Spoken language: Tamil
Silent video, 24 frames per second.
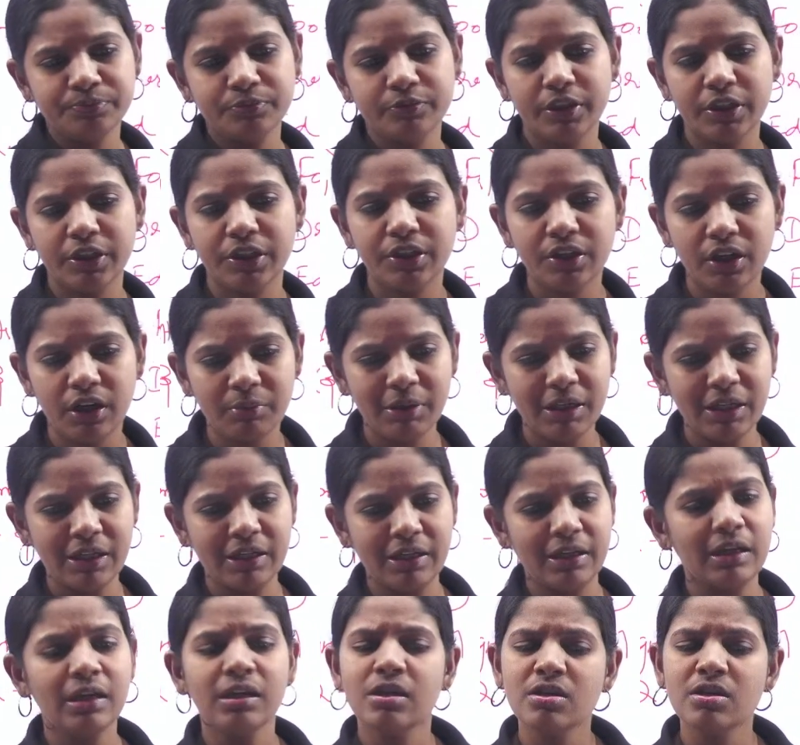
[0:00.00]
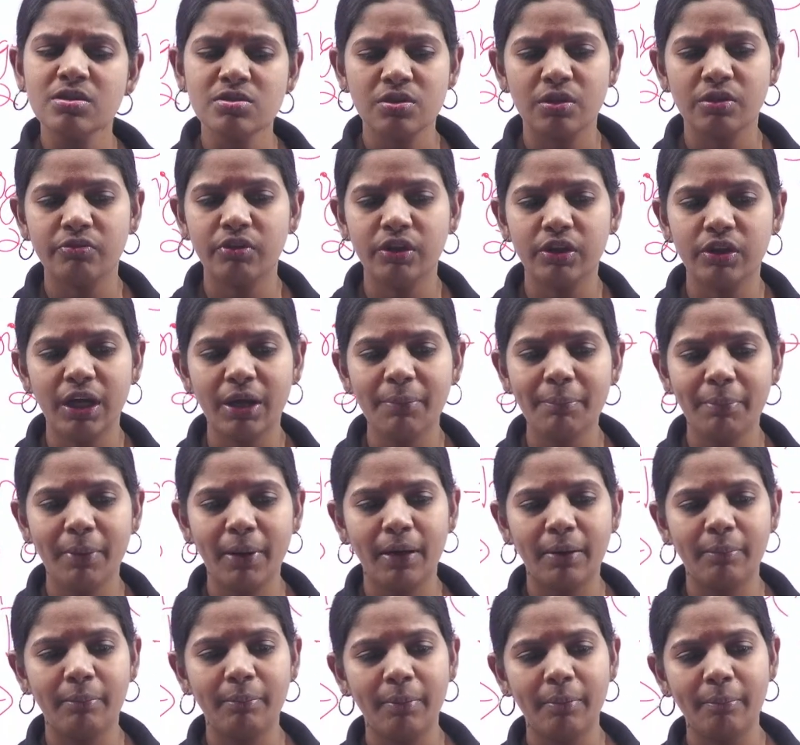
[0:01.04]
ட்ரிக்னாமெண்ட்ரி ஸோ இவ்வளோ தான் பா
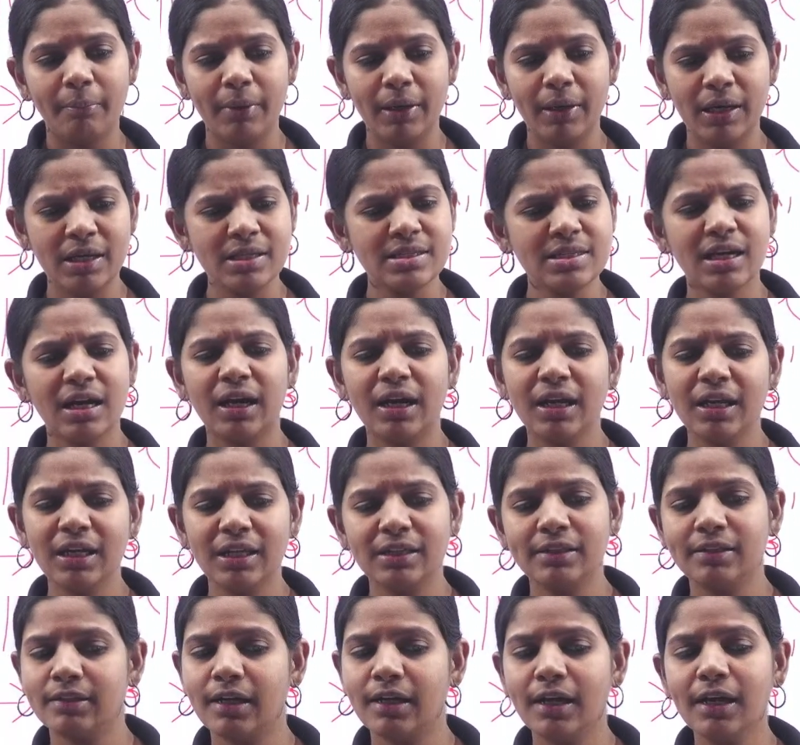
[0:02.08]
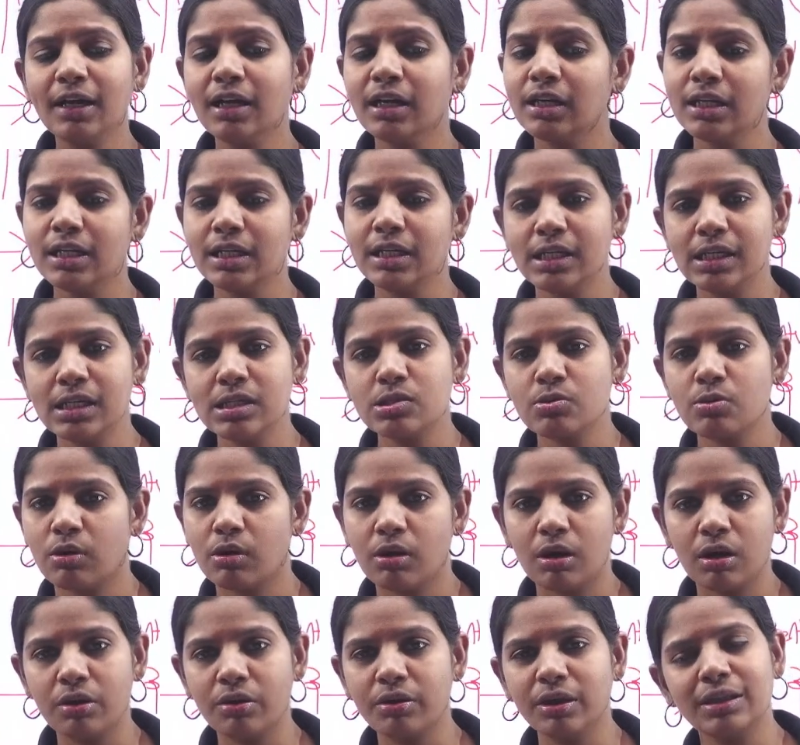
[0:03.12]
பேசிக்கான இதுதான் டீட்டெயில்ஸ்
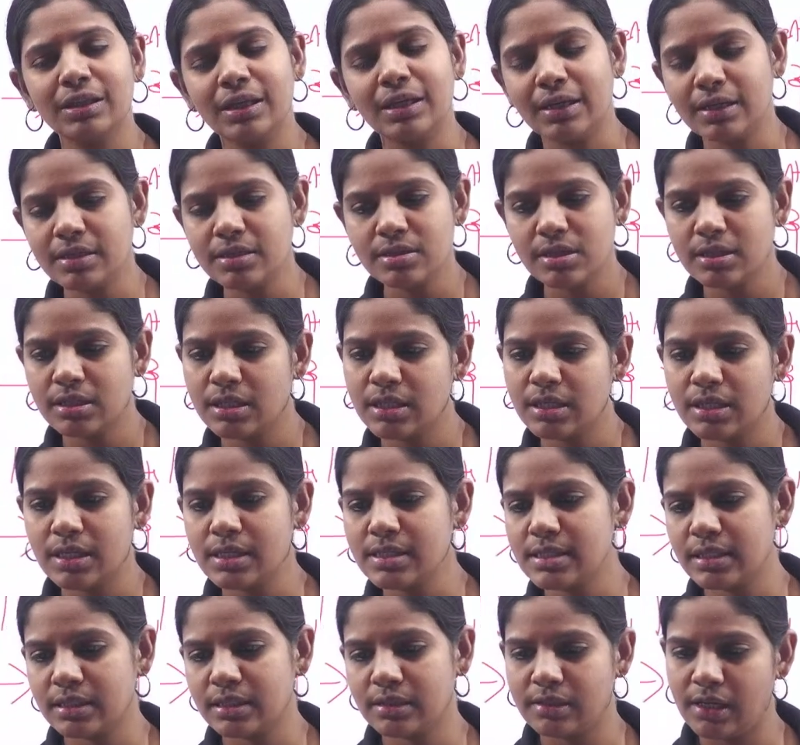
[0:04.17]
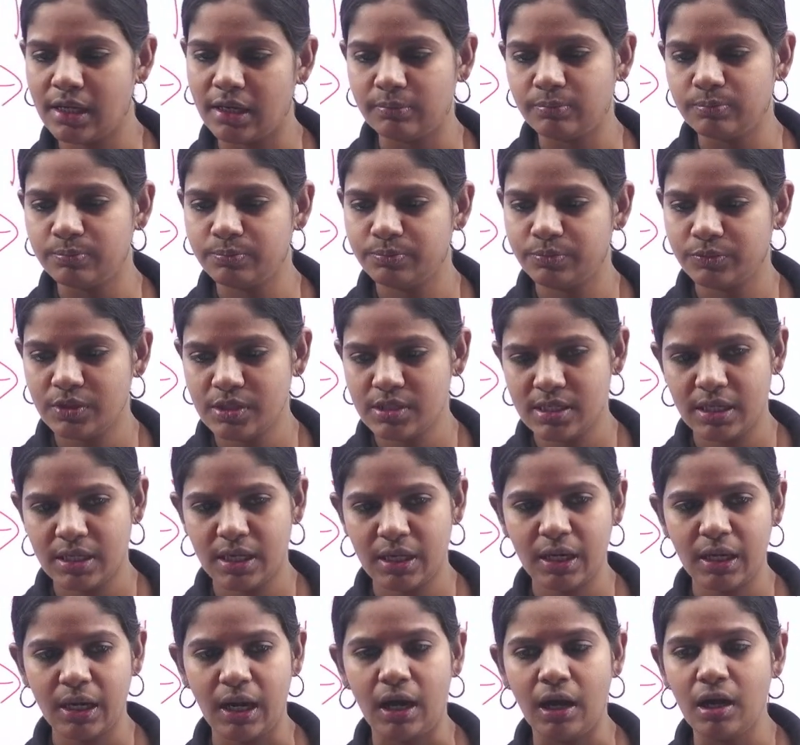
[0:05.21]
ஓரளவுக்கு தெரிஞ்ச டீட்டெயில்ஸ் தான்
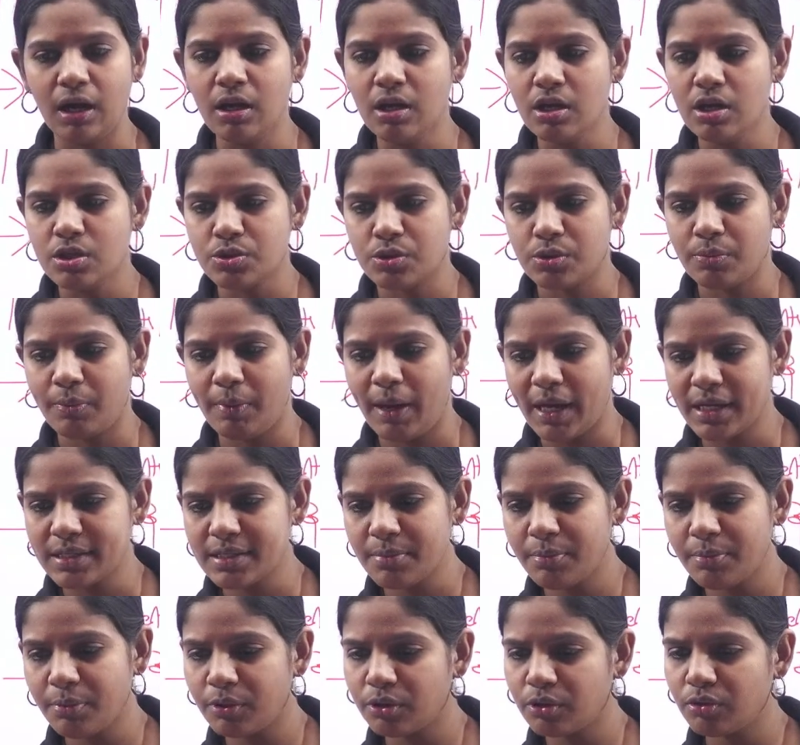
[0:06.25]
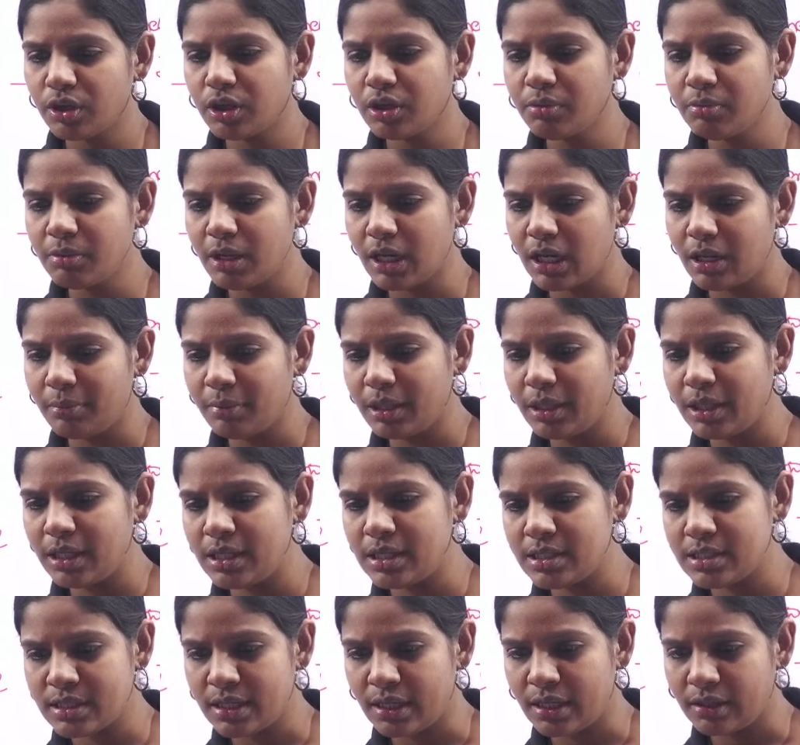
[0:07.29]
சரிங்களா ஸோ மேக்ஸை பொறுத்த வரைக்கும் எல்லாமே
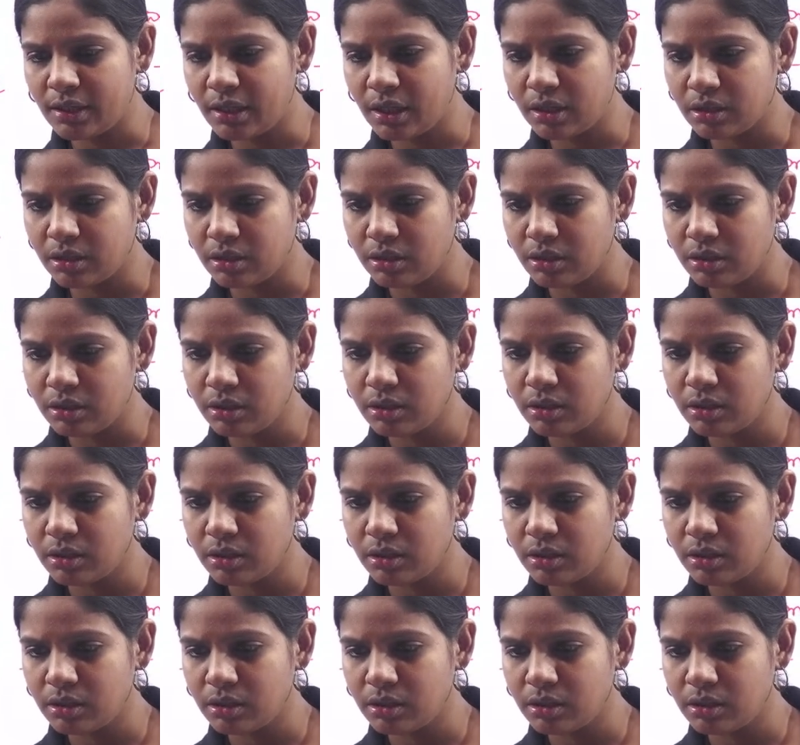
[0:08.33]
ஈஸியாக தான் இருக்குது